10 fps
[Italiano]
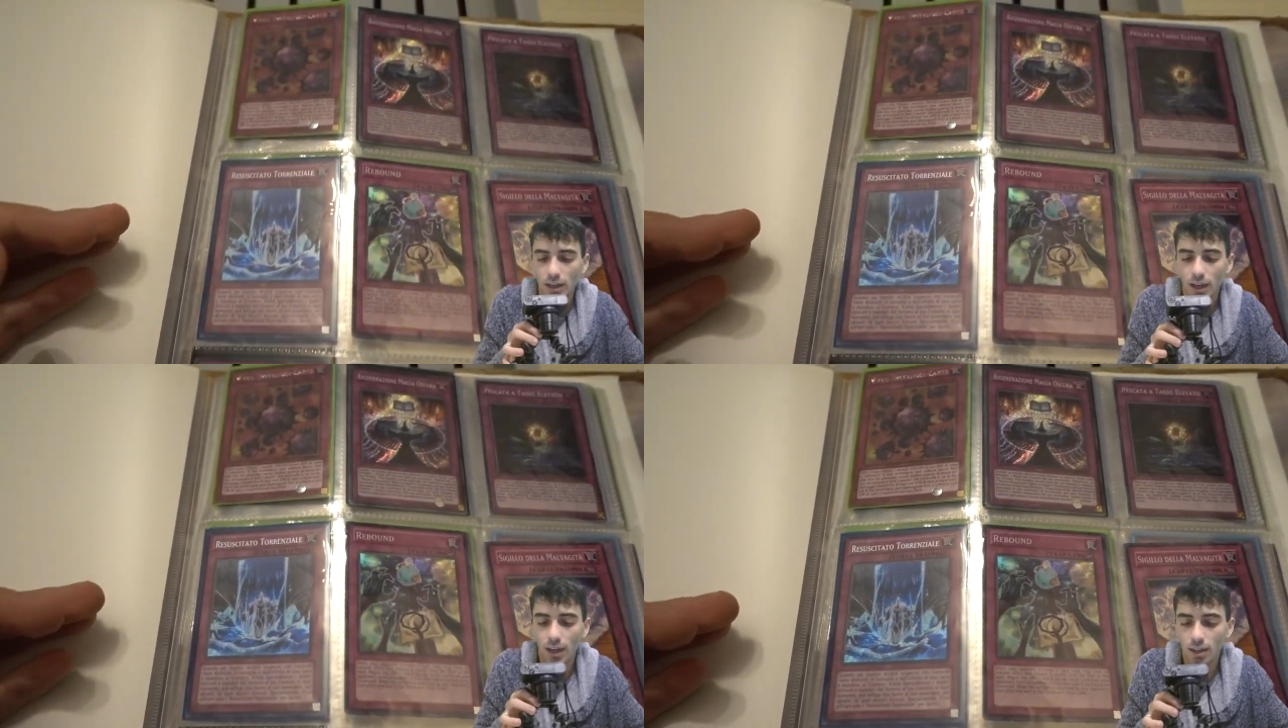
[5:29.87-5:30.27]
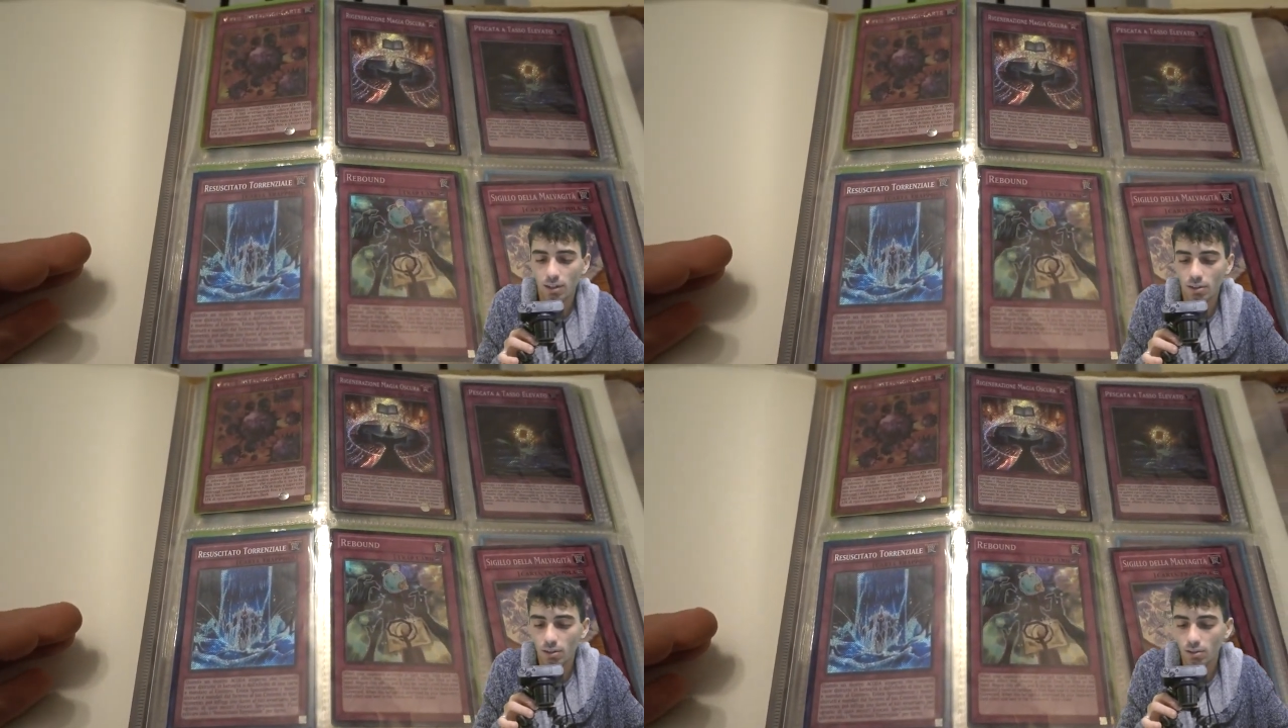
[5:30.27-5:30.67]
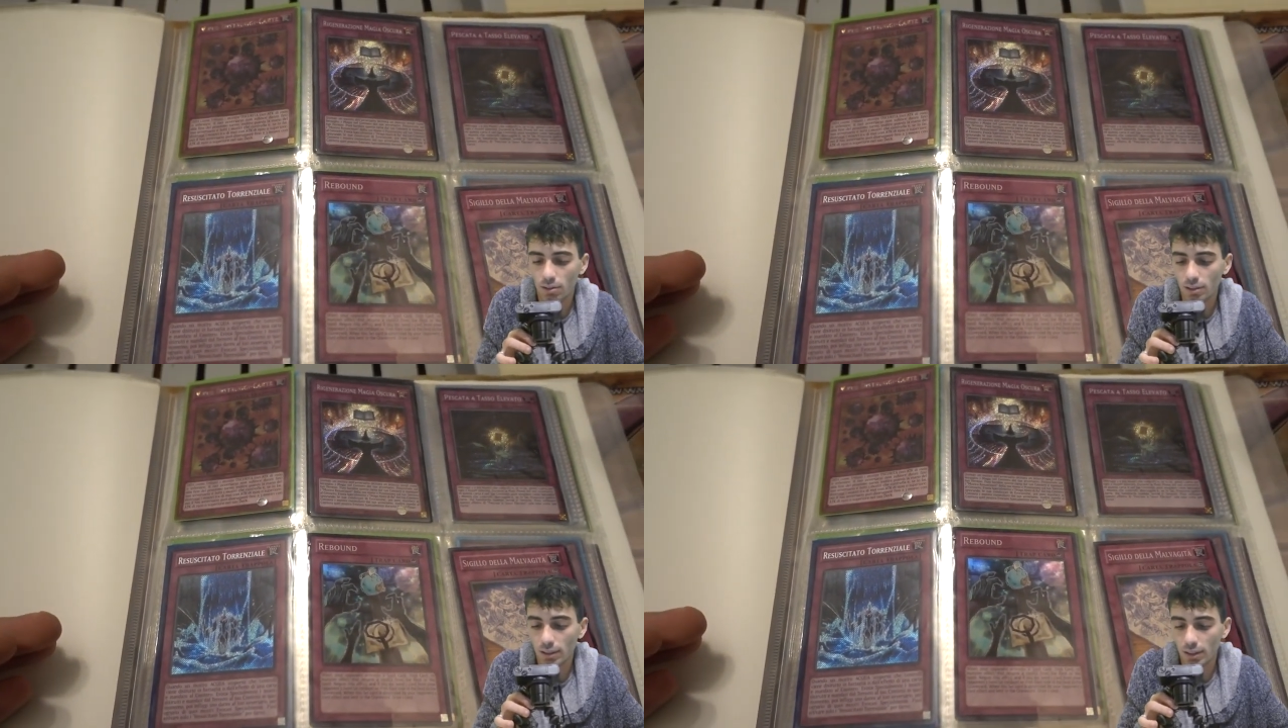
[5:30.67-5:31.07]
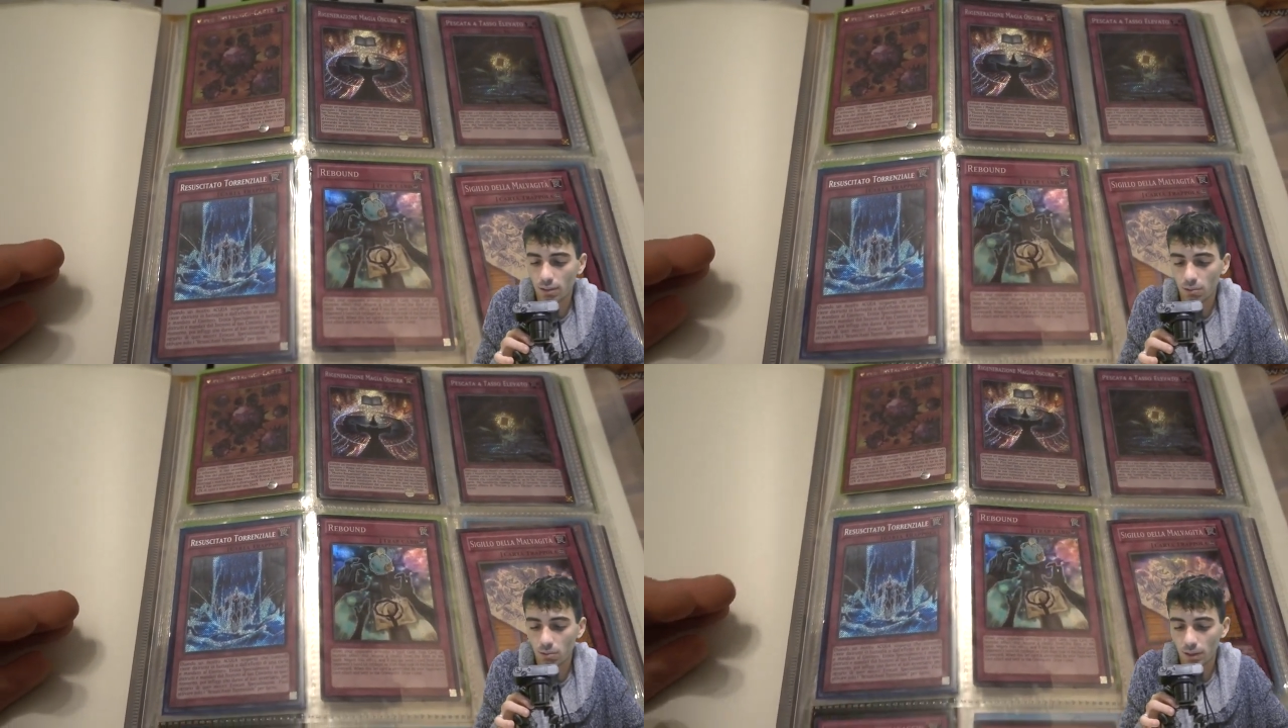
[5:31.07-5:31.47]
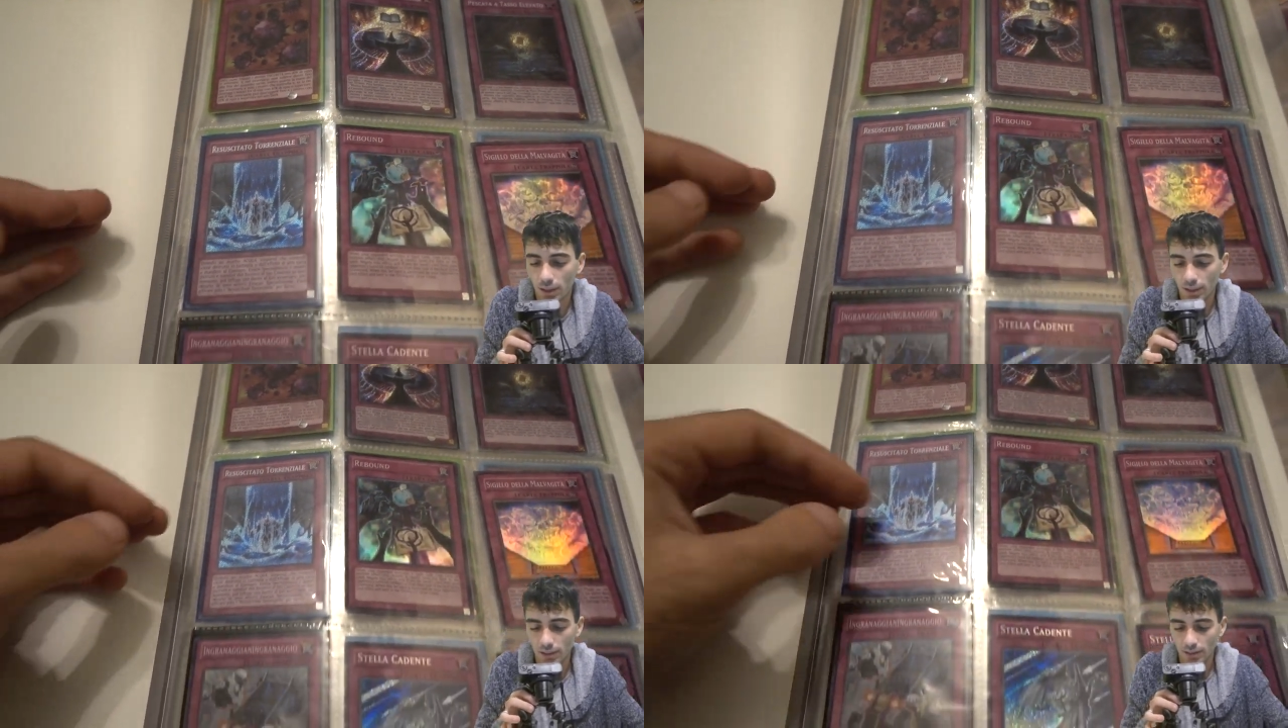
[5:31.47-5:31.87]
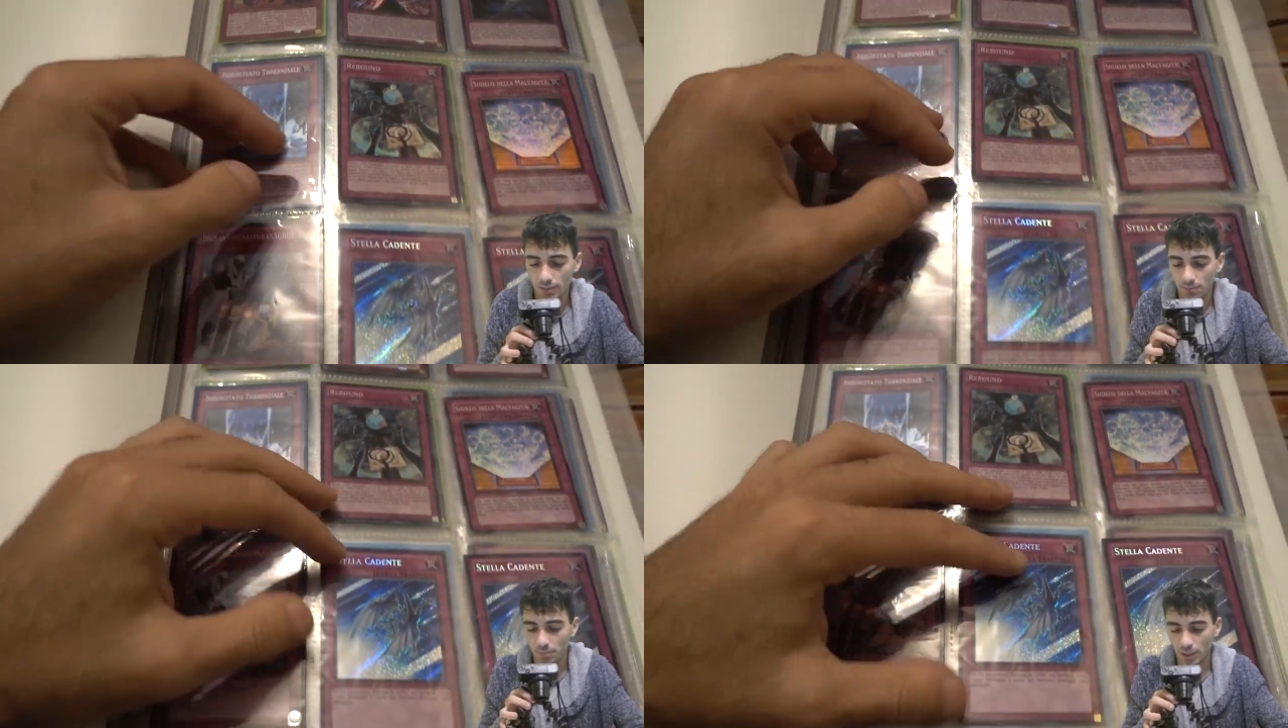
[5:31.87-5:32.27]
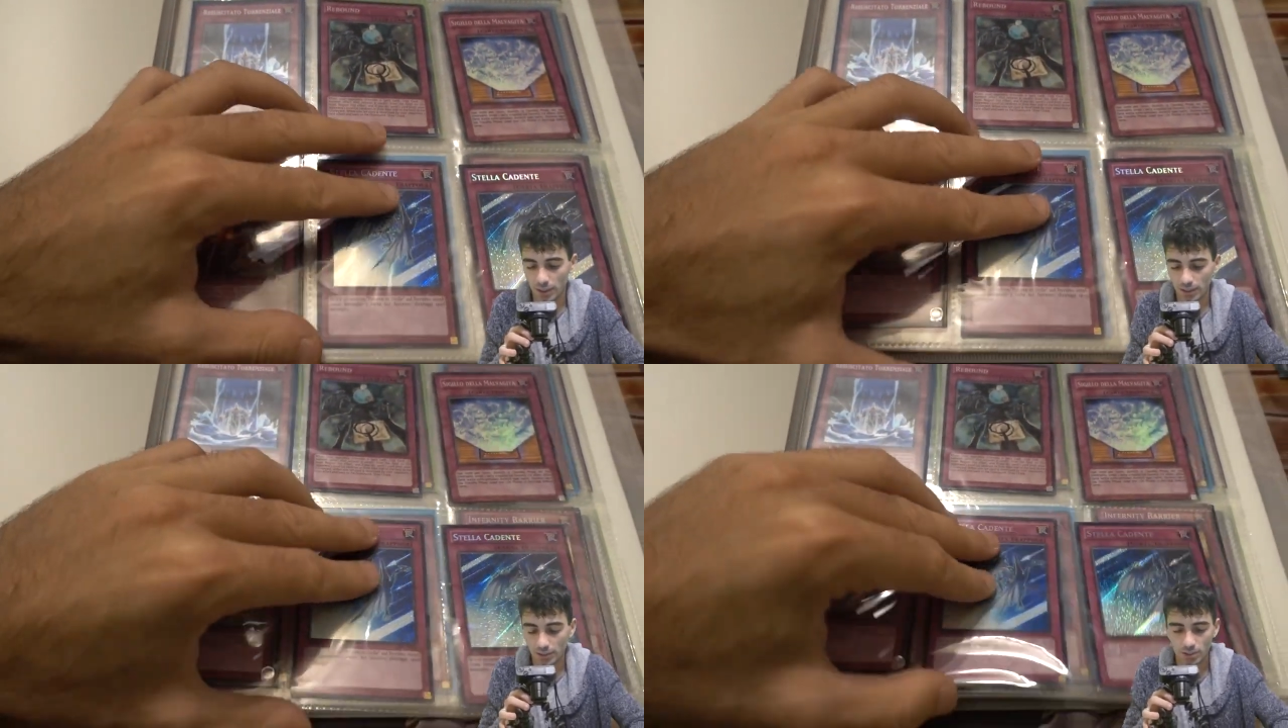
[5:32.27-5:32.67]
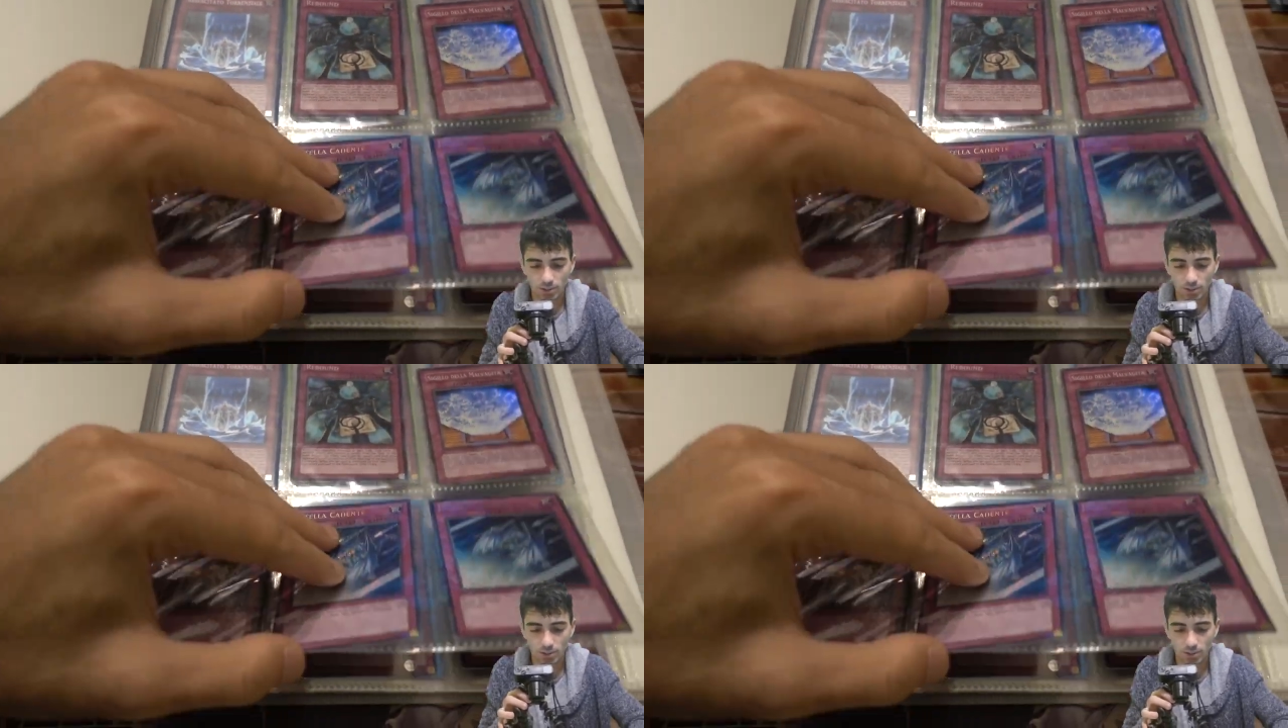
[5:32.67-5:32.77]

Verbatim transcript: Allora, qua per adesso